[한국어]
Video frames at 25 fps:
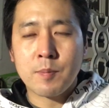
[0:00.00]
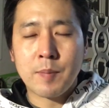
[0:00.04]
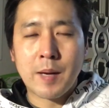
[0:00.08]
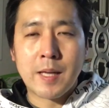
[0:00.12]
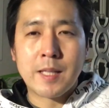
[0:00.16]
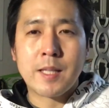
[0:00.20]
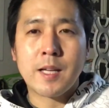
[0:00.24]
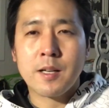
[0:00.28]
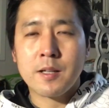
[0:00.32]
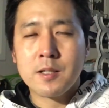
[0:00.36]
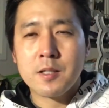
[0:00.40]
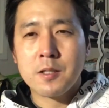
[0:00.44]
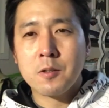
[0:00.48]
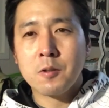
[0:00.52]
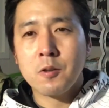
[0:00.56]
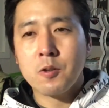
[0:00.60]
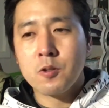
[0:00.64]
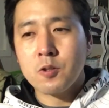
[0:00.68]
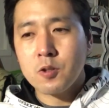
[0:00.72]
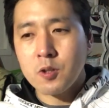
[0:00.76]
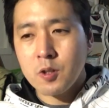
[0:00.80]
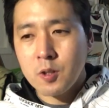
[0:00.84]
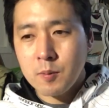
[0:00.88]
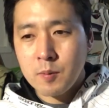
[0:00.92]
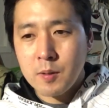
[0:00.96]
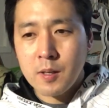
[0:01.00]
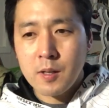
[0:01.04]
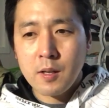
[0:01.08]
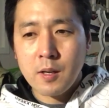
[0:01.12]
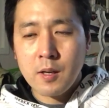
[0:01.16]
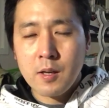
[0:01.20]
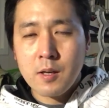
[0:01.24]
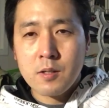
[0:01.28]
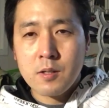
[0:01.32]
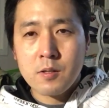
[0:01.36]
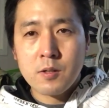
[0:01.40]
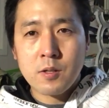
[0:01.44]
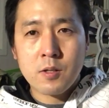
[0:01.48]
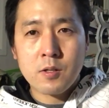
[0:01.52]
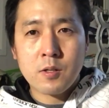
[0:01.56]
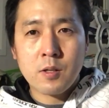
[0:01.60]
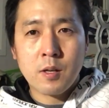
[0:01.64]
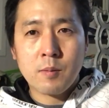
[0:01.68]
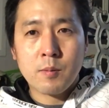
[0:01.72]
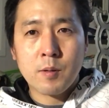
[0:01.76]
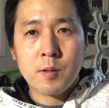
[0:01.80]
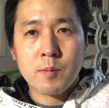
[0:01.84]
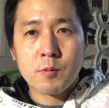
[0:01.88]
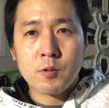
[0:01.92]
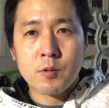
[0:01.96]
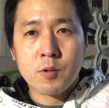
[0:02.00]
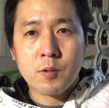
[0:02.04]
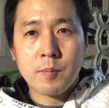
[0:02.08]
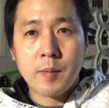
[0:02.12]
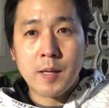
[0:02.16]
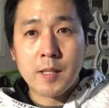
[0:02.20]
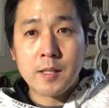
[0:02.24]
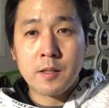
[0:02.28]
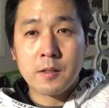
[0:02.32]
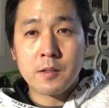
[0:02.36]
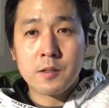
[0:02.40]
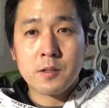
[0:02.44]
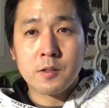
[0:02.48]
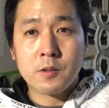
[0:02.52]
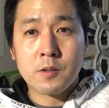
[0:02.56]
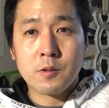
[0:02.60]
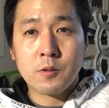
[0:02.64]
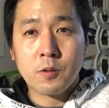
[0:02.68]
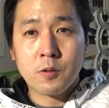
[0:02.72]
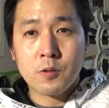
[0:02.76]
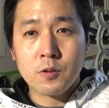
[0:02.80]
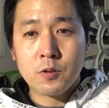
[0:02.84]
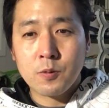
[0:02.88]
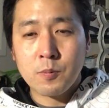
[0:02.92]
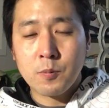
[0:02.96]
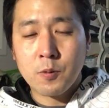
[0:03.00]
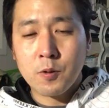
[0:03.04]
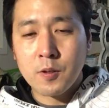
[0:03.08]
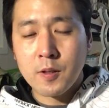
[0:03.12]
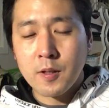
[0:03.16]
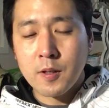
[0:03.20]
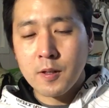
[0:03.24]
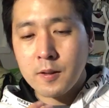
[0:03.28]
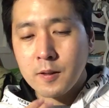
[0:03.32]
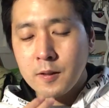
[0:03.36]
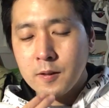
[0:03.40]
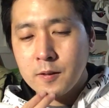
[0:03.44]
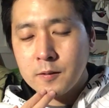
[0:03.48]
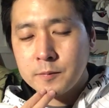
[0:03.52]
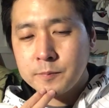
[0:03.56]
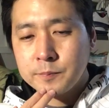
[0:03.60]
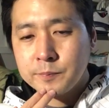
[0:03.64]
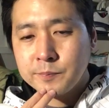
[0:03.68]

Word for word: 바닥을 친 것처럼 제이저 에브람스도 바닥을 치는 건지도 모르겠네요.